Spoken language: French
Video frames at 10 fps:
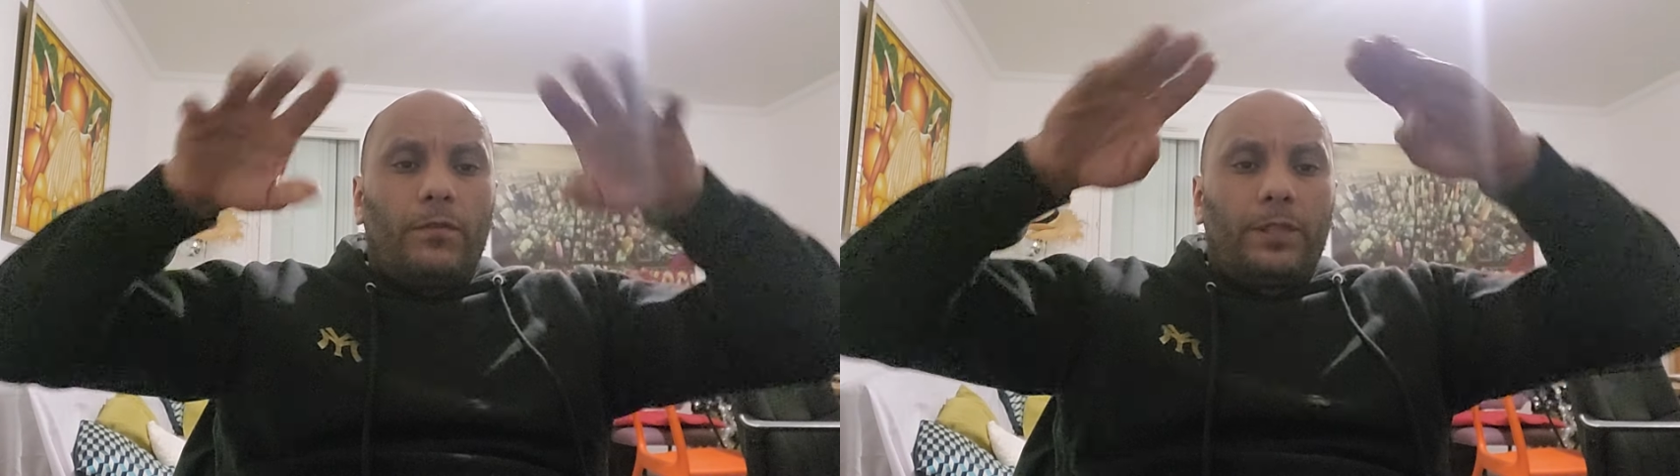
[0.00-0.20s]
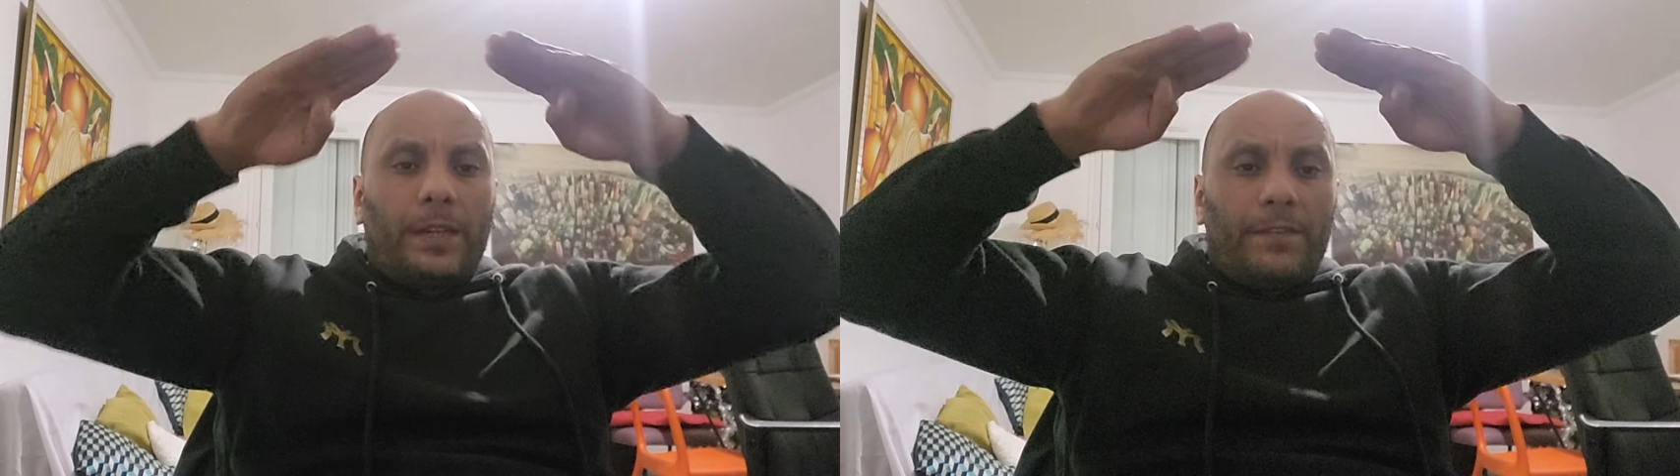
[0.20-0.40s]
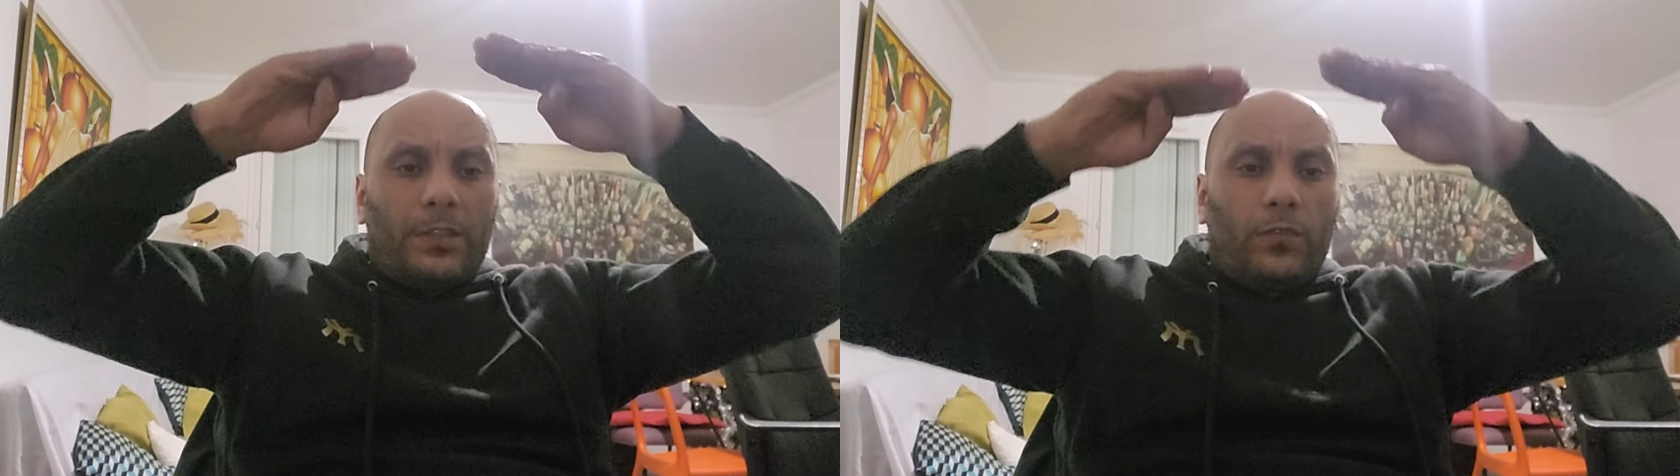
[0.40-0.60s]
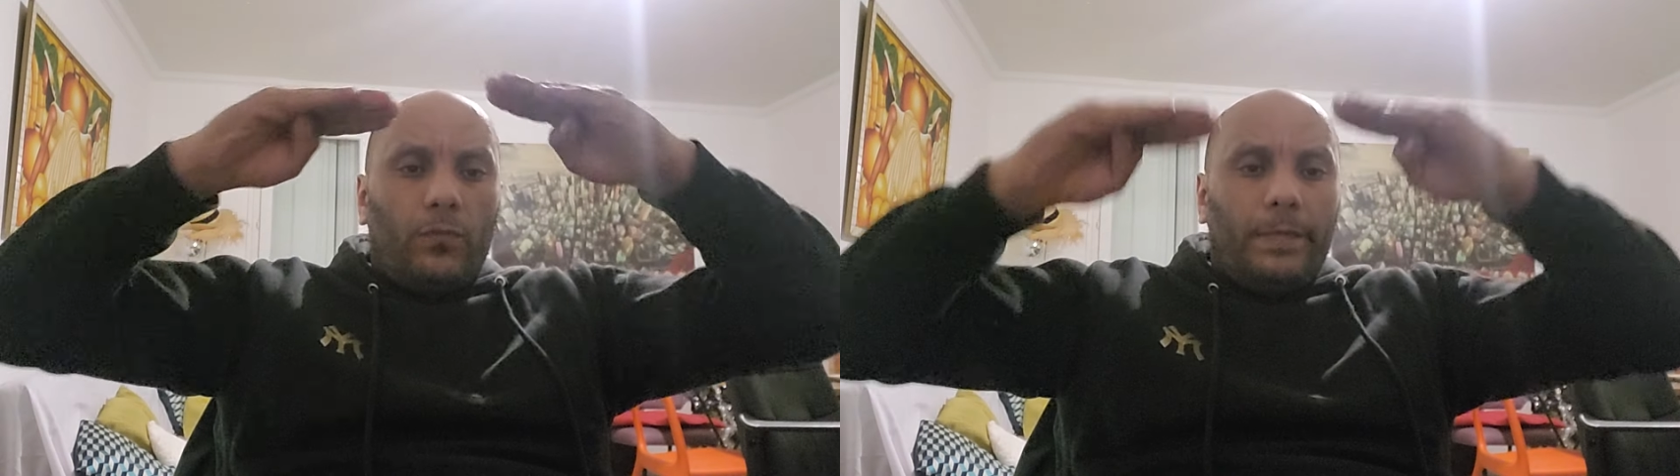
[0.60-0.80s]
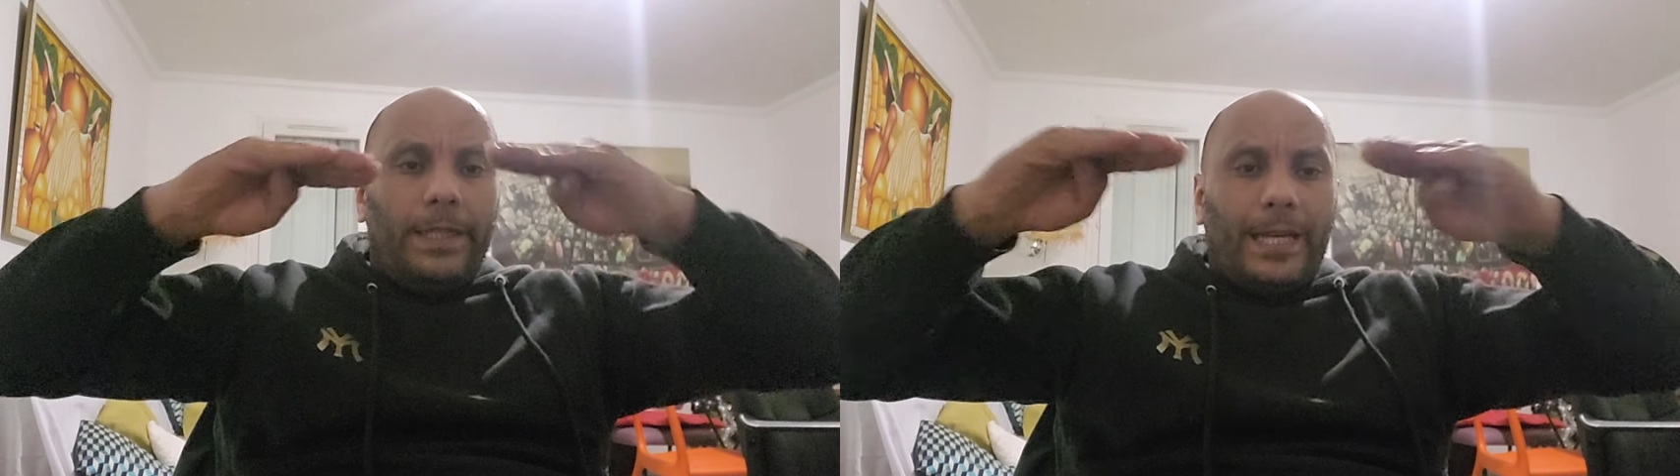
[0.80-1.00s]
vous avez tous
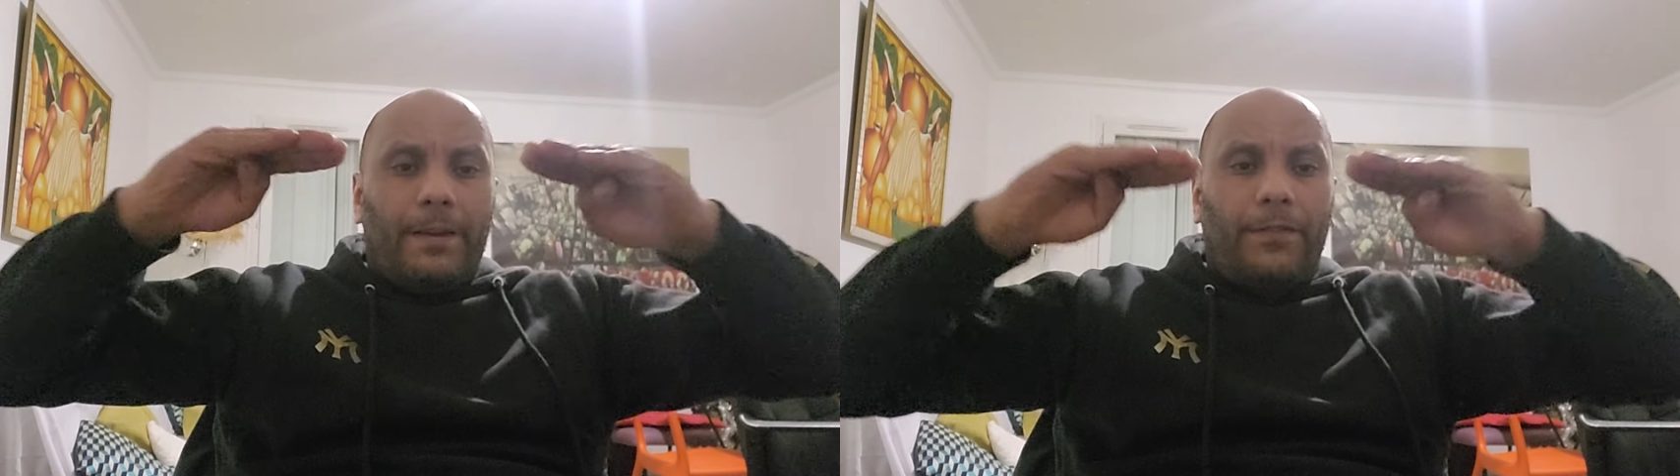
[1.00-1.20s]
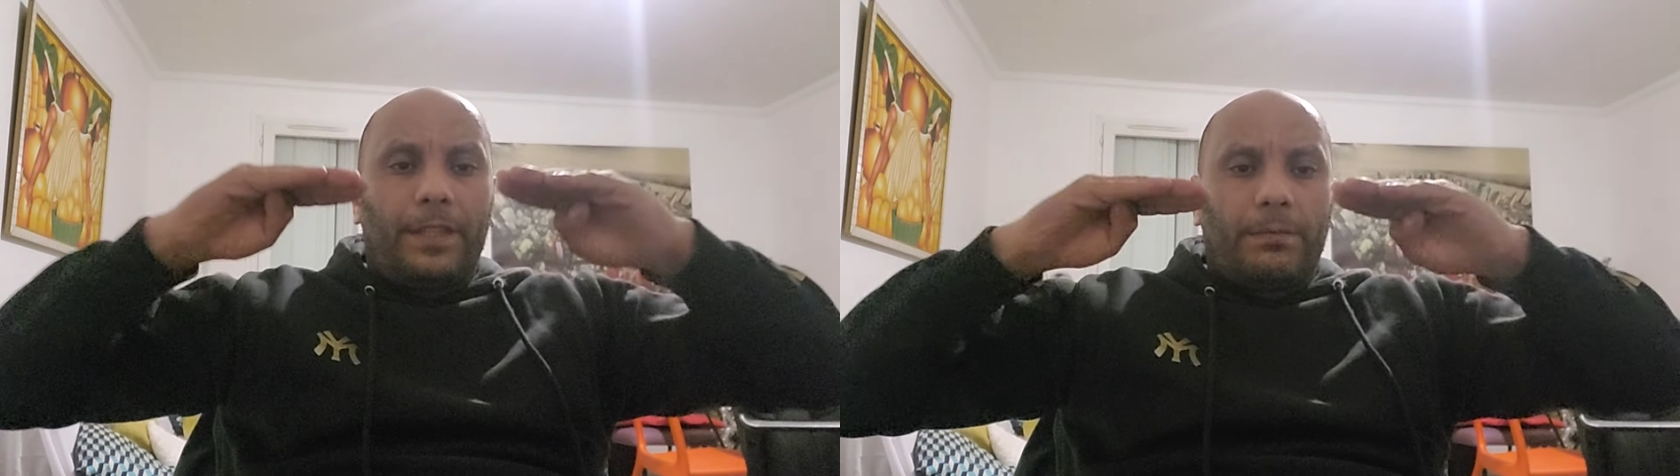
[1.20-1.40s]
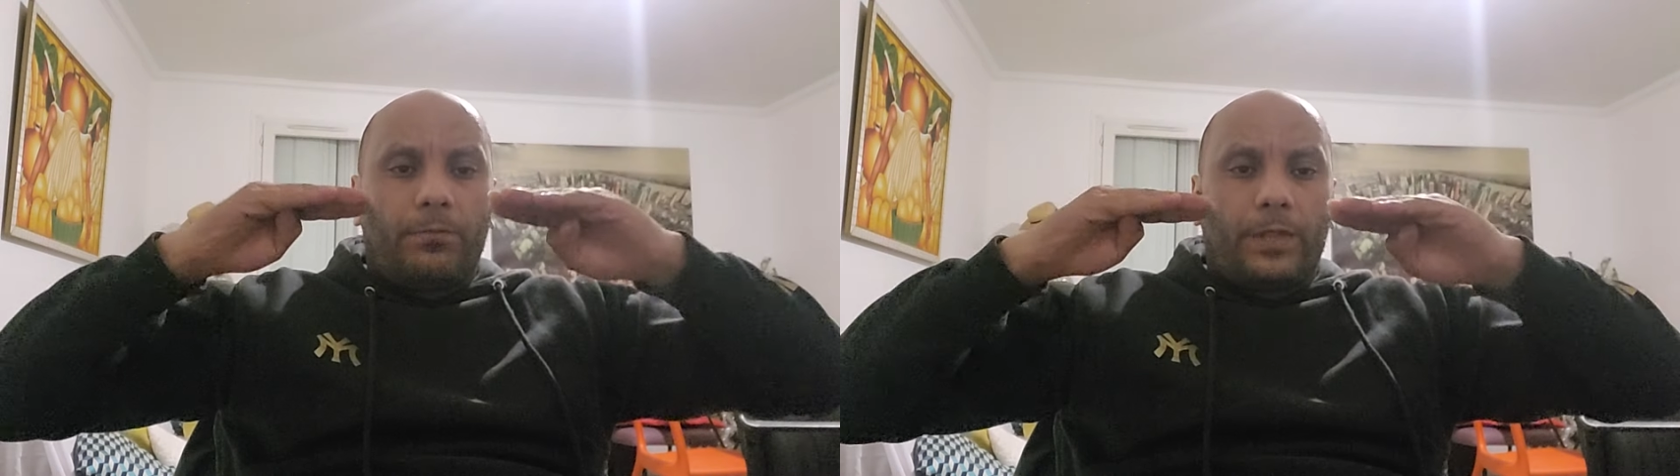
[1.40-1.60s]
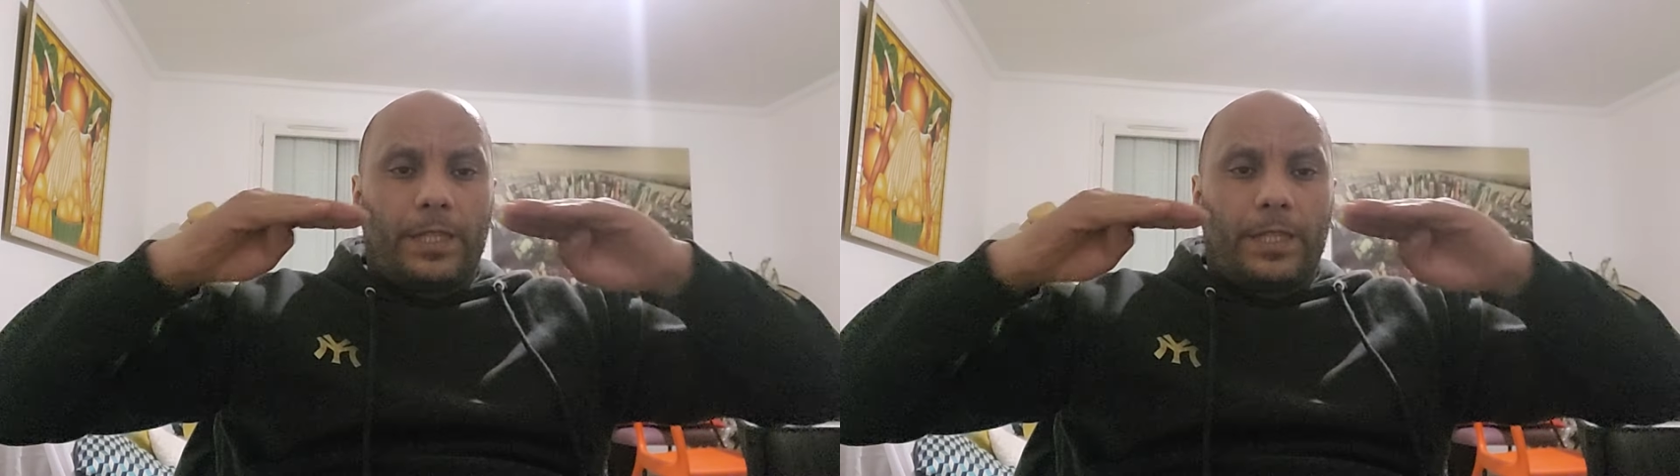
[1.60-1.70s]
mes liens Facebook,